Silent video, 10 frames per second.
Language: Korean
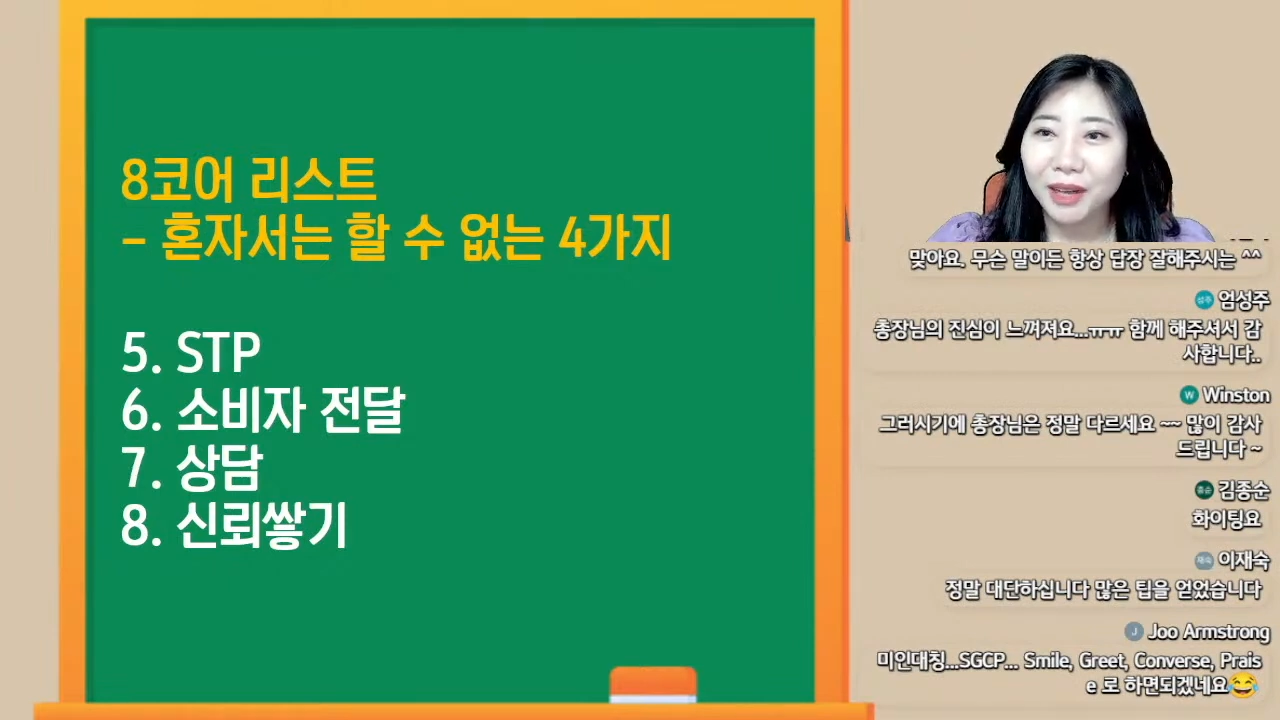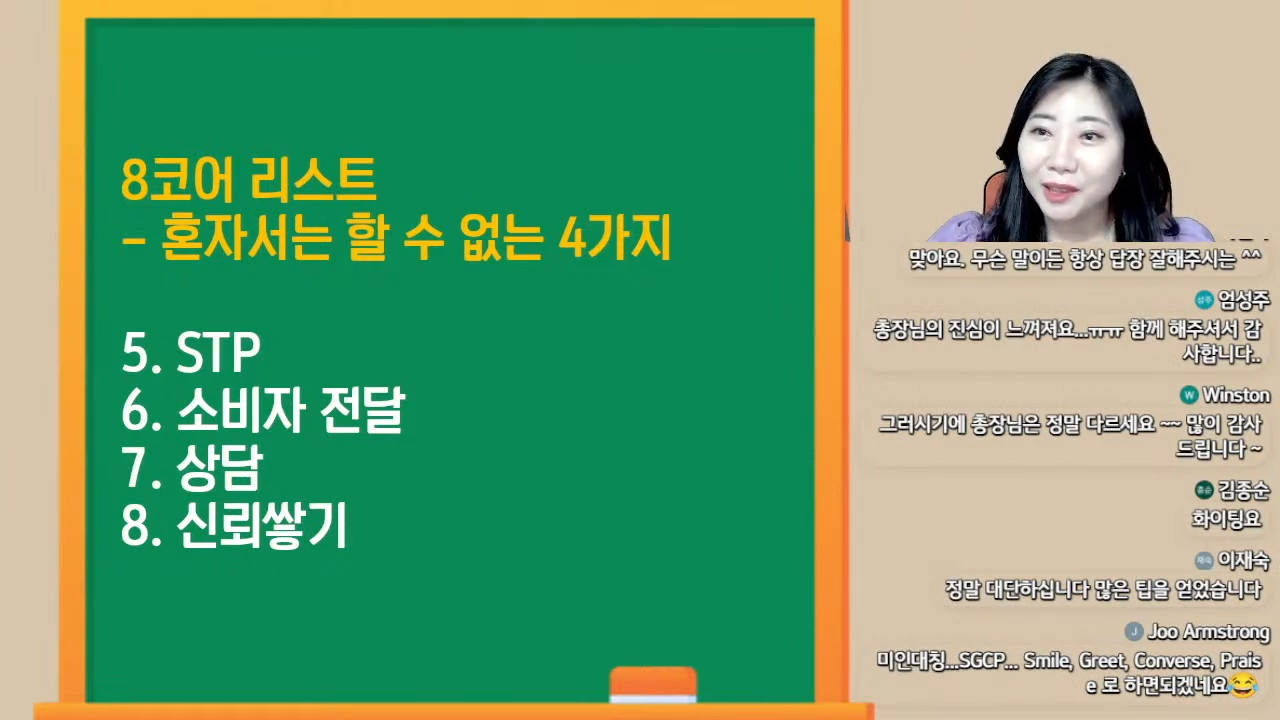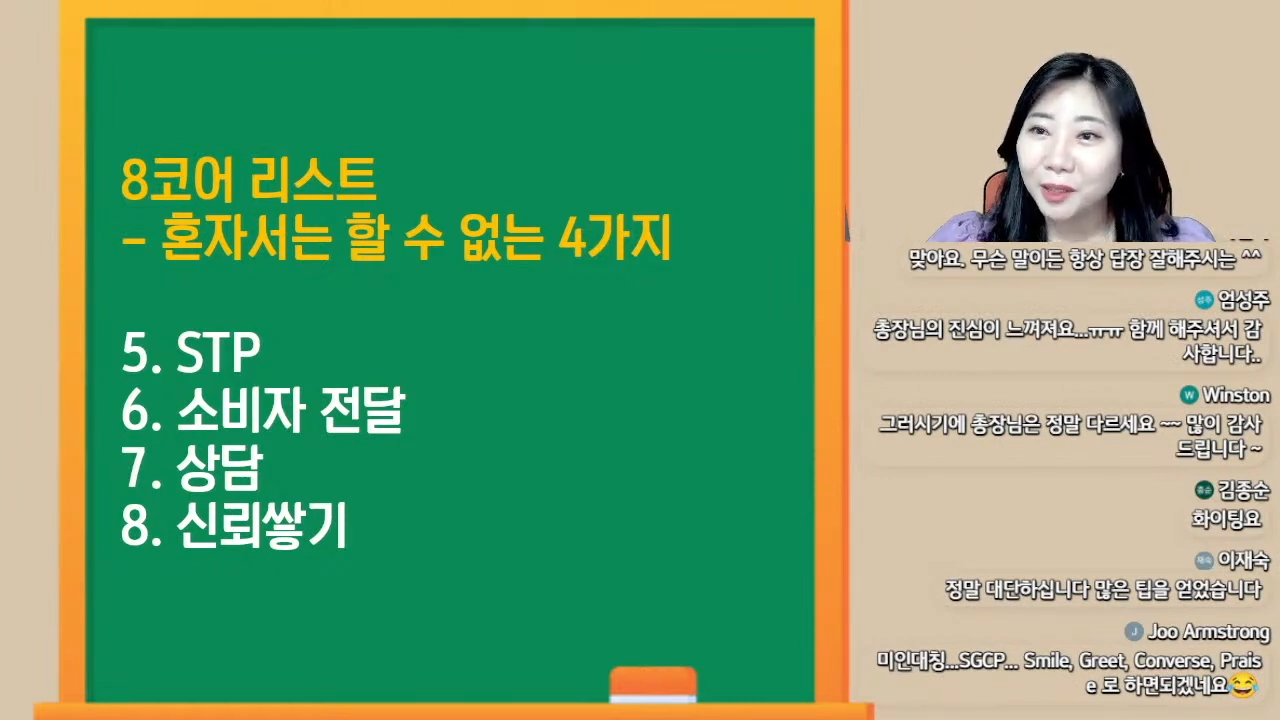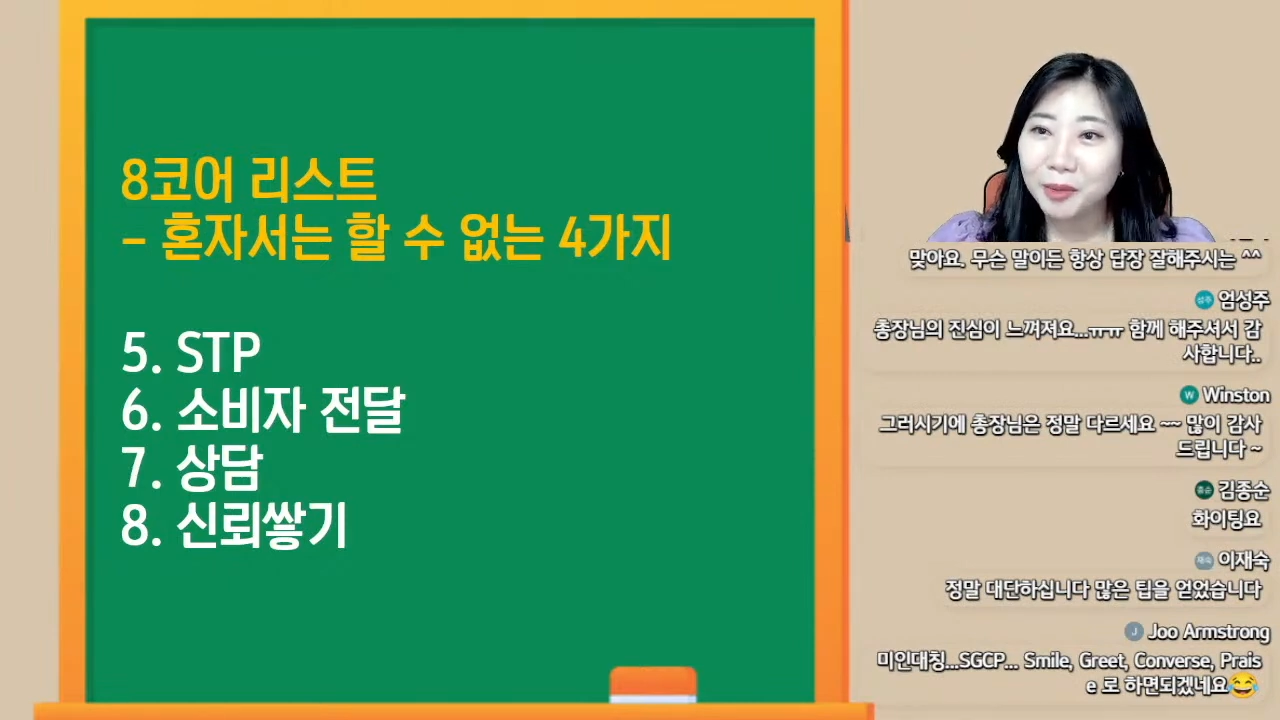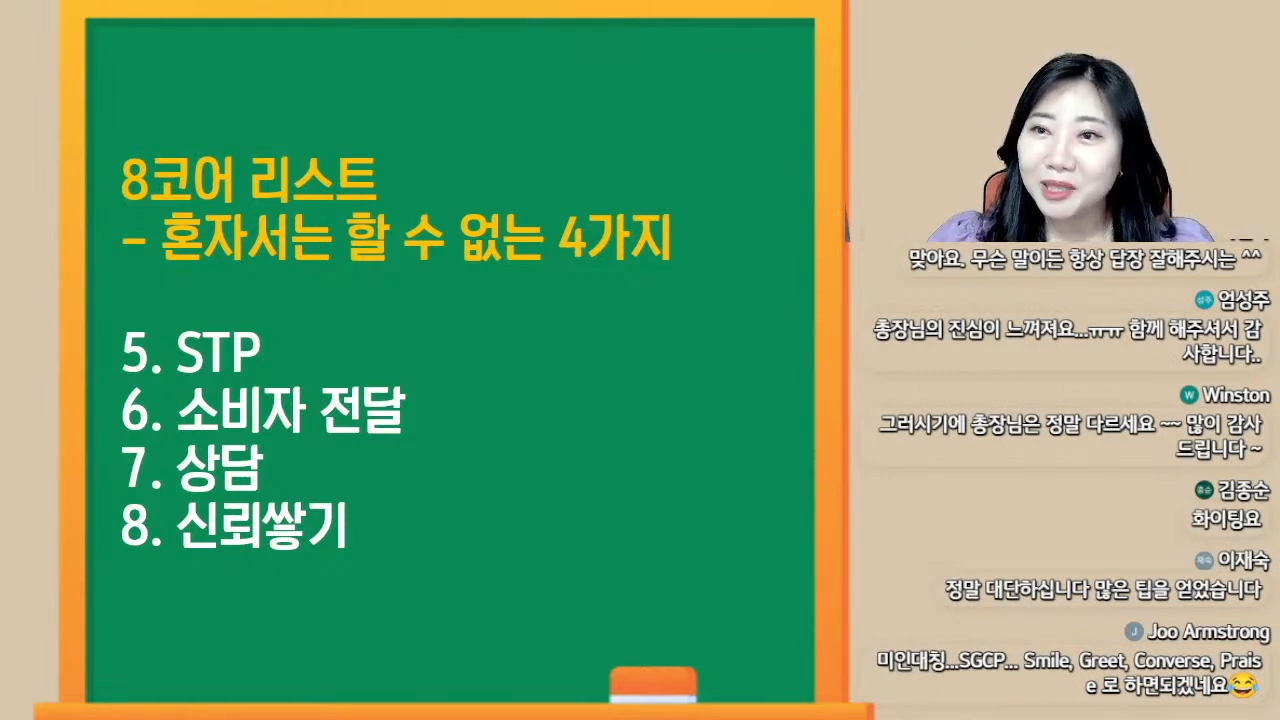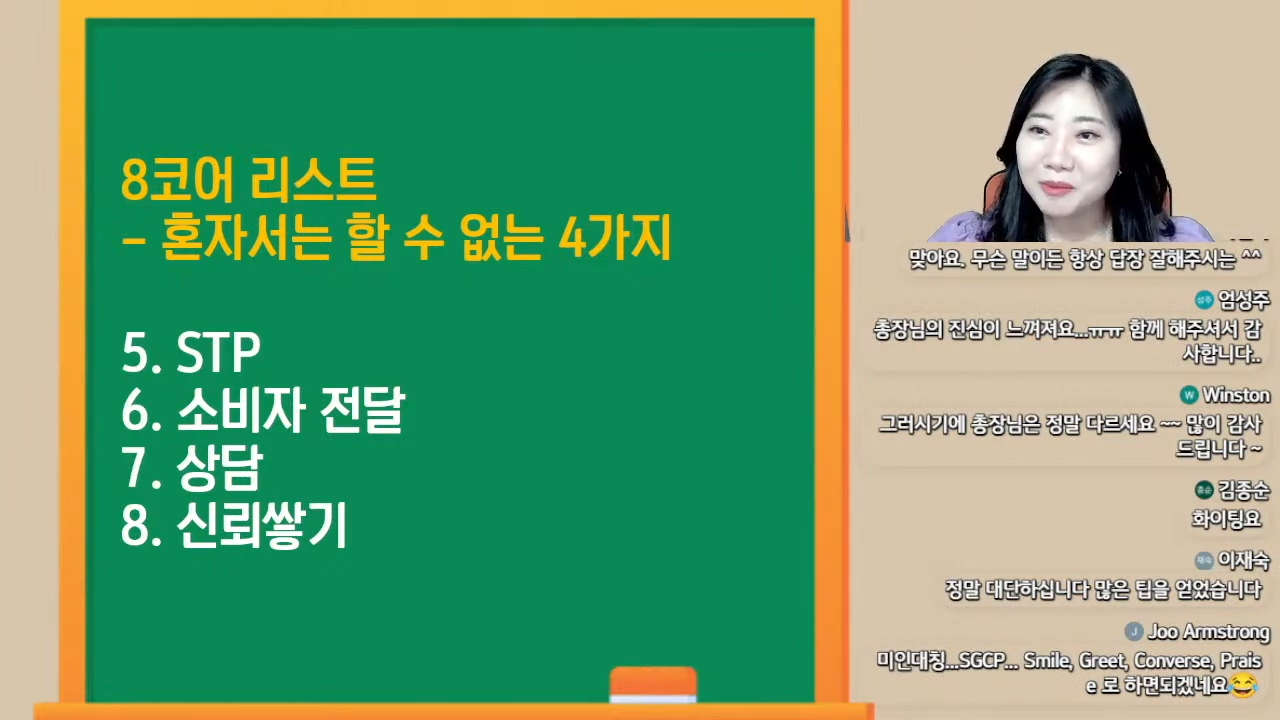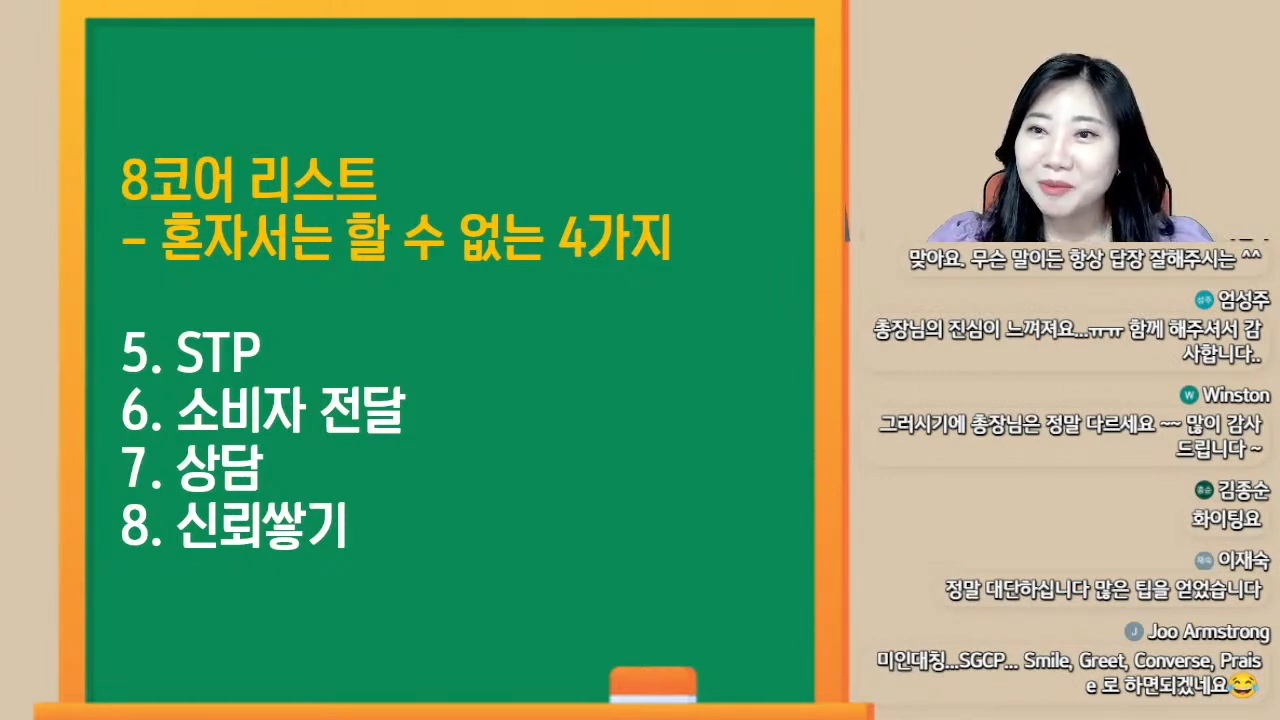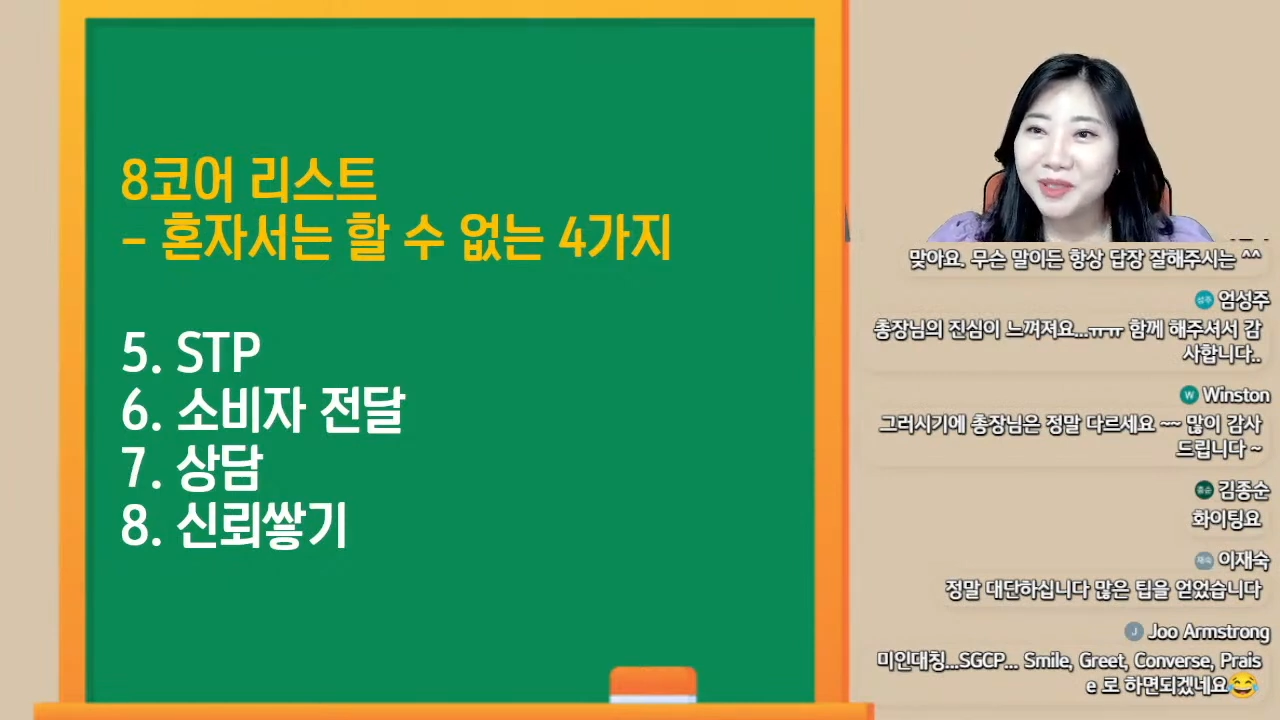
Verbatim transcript: 애터미 화장품